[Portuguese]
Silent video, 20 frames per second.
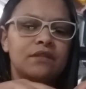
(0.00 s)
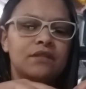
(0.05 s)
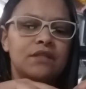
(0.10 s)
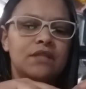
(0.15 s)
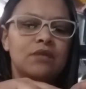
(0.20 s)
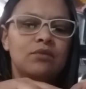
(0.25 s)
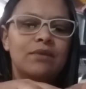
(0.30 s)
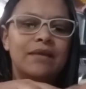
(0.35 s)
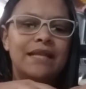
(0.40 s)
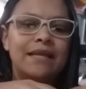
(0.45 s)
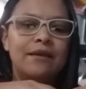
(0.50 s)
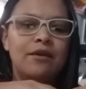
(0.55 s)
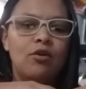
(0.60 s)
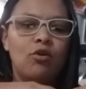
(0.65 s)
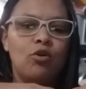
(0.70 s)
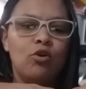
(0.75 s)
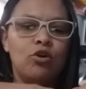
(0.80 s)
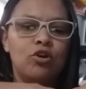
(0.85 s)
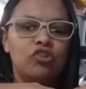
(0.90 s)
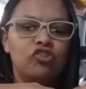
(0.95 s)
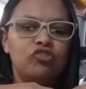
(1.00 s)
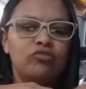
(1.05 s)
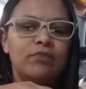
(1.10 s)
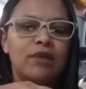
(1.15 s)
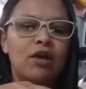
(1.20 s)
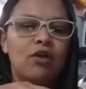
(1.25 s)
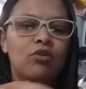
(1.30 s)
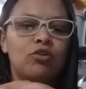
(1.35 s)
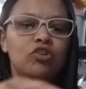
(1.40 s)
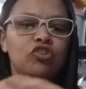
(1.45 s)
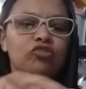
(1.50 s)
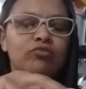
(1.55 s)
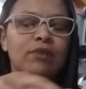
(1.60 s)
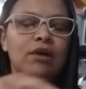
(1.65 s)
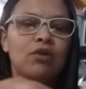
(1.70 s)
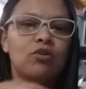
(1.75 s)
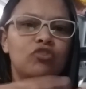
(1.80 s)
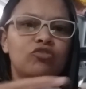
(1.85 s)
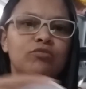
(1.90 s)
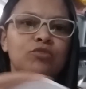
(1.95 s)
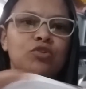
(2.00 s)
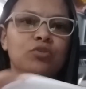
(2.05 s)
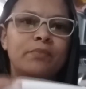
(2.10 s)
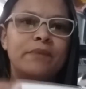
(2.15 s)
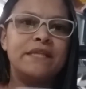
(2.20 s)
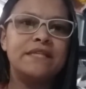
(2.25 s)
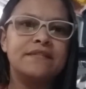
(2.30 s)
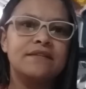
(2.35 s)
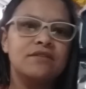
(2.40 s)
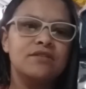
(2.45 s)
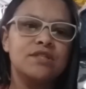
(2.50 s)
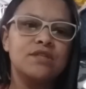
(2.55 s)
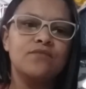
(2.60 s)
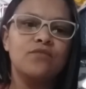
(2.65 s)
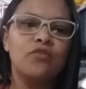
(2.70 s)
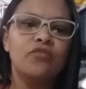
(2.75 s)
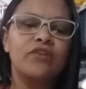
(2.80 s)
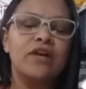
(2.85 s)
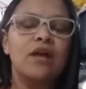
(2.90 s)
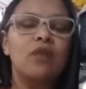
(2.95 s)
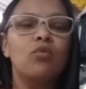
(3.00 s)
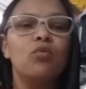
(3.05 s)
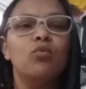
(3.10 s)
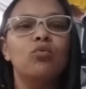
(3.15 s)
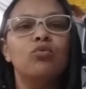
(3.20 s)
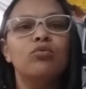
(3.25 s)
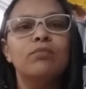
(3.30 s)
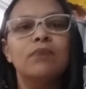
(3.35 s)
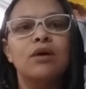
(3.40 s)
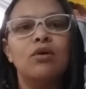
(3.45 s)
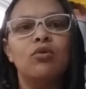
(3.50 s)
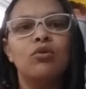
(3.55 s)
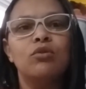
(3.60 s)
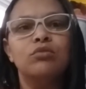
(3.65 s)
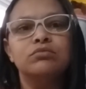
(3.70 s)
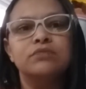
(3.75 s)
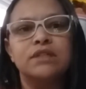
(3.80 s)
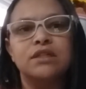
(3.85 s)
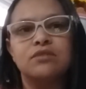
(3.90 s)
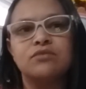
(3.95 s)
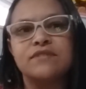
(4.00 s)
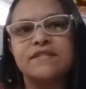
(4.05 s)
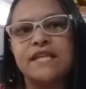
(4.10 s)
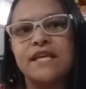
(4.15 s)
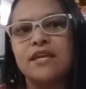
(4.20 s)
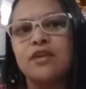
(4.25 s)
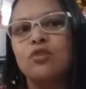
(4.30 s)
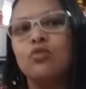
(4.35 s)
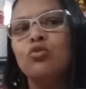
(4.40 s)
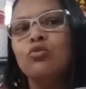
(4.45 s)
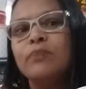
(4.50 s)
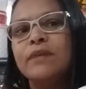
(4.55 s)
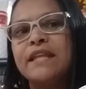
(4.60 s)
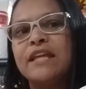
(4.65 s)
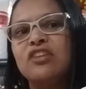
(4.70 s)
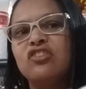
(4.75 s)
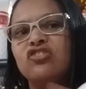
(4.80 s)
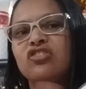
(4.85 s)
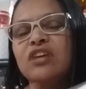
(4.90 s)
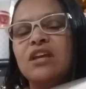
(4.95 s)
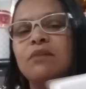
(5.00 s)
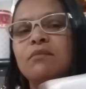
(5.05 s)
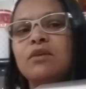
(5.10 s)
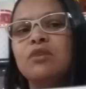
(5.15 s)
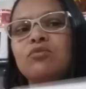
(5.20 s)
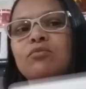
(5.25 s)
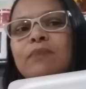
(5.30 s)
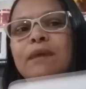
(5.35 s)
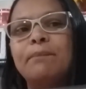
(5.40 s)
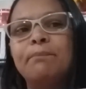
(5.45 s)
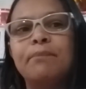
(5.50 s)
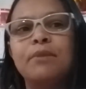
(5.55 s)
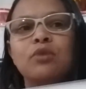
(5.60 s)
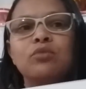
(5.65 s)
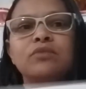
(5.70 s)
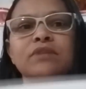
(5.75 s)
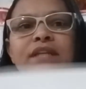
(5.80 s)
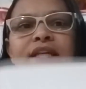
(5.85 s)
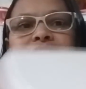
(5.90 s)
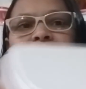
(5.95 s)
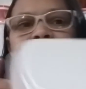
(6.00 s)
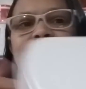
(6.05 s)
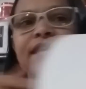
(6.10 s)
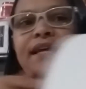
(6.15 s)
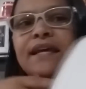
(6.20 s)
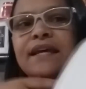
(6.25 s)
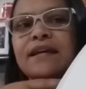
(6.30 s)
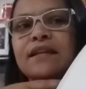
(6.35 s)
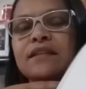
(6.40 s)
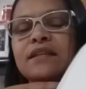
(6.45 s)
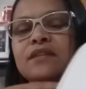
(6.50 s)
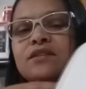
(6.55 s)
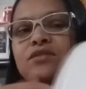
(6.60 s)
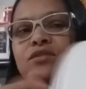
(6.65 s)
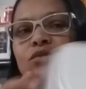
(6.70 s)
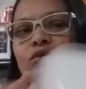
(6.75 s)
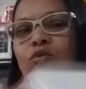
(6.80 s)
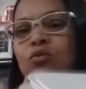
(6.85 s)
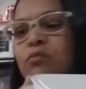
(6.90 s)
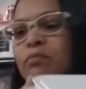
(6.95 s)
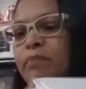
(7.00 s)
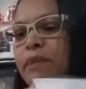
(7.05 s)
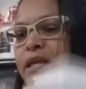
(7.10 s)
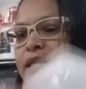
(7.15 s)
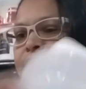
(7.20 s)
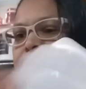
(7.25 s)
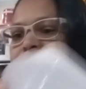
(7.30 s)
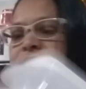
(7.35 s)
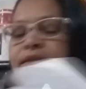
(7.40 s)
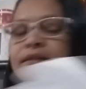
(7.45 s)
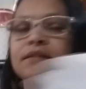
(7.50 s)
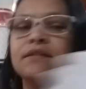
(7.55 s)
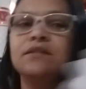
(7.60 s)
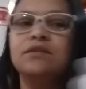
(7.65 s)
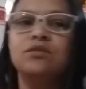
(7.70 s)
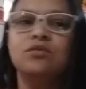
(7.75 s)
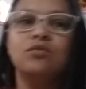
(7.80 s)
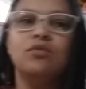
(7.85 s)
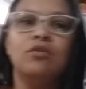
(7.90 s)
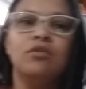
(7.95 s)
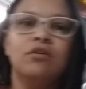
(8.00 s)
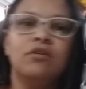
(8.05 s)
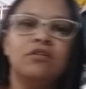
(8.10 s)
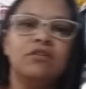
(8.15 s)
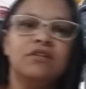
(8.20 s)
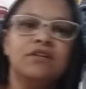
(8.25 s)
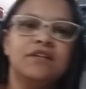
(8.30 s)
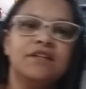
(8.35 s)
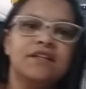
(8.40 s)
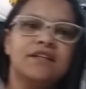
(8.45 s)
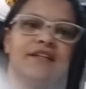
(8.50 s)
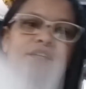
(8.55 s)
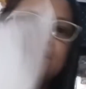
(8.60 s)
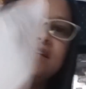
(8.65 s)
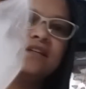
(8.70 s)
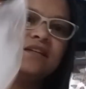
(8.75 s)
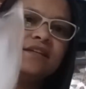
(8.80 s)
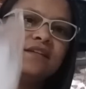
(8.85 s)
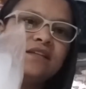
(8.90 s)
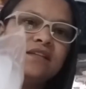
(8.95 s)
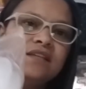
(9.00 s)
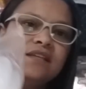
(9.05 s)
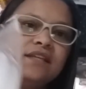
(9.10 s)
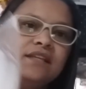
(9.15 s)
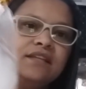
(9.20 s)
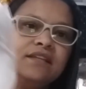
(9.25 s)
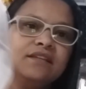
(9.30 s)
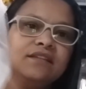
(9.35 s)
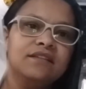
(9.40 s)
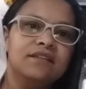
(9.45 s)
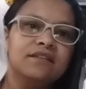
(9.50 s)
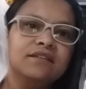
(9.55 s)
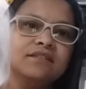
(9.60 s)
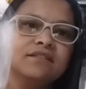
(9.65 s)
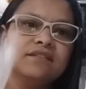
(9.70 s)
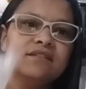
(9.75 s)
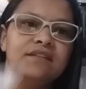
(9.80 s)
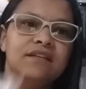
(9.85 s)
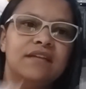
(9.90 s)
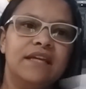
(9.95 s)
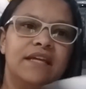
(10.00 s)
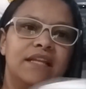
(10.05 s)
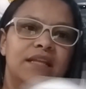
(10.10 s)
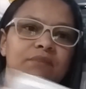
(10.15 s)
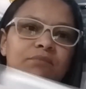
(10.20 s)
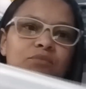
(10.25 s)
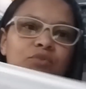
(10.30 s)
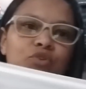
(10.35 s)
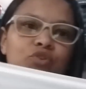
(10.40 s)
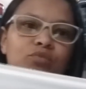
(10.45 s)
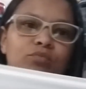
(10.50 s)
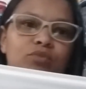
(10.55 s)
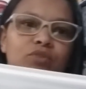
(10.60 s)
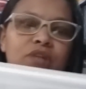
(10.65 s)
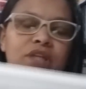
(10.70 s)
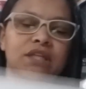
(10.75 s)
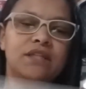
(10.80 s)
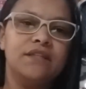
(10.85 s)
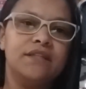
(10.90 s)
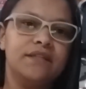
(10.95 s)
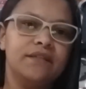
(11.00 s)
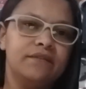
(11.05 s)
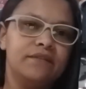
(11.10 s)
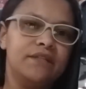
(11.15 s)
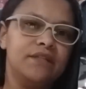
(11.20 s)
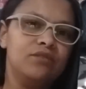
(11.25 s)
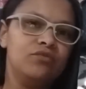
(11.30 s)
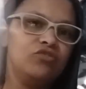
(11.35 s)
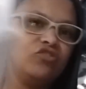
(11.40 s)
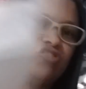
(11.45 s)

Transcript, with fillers: Então, ela é ótima, ótima, ótima. Eu tô pensando se eu vou ficar com uma ou não. Sei que uma é da TM e uma é pronta entrega. Ainda estou pensando, ó. Que linda. Ela é muito bonita. Então,